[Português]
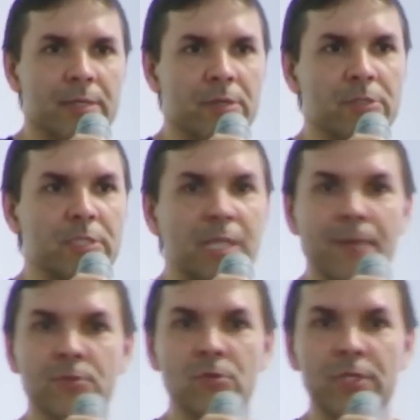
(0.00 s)
Nós
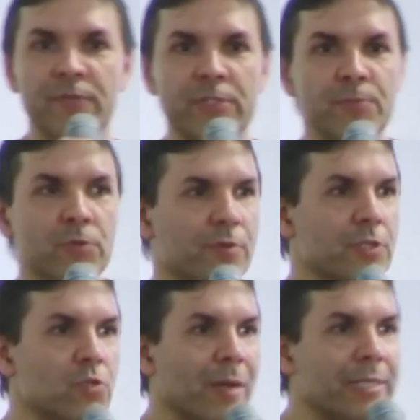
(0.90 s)
estamos, o livro é de
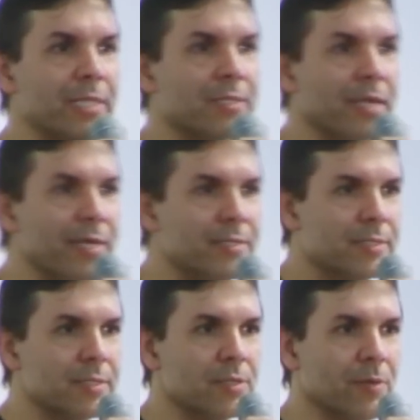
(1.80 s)

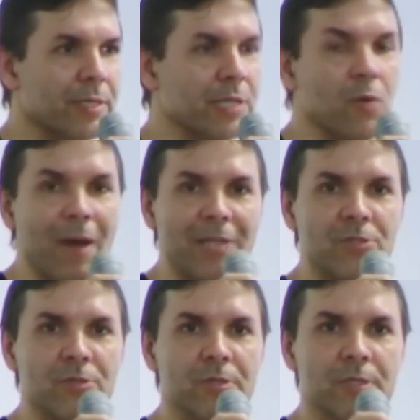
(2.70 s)
1943,
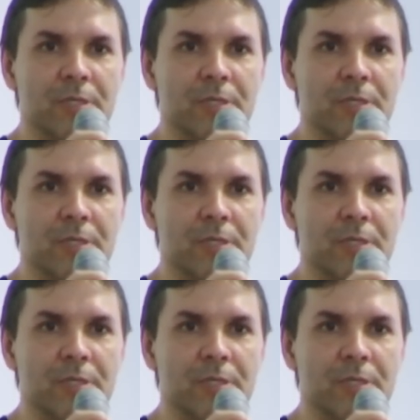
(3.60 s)
44.